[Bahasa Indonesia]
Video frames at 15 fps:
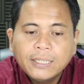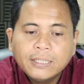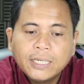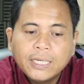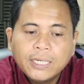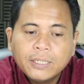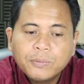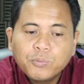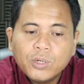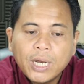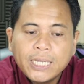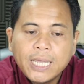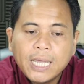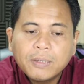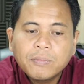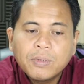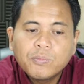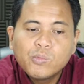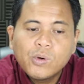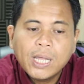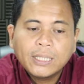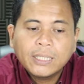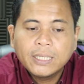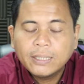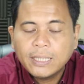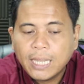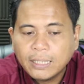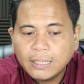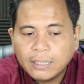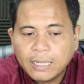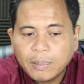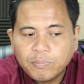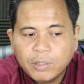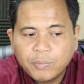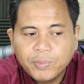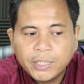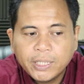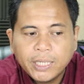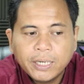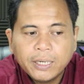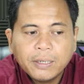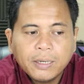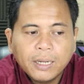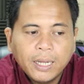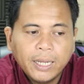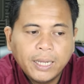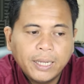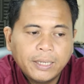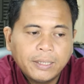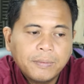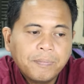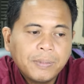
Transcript: Jadi ini pula yang membuat kita tetap berpikir uh,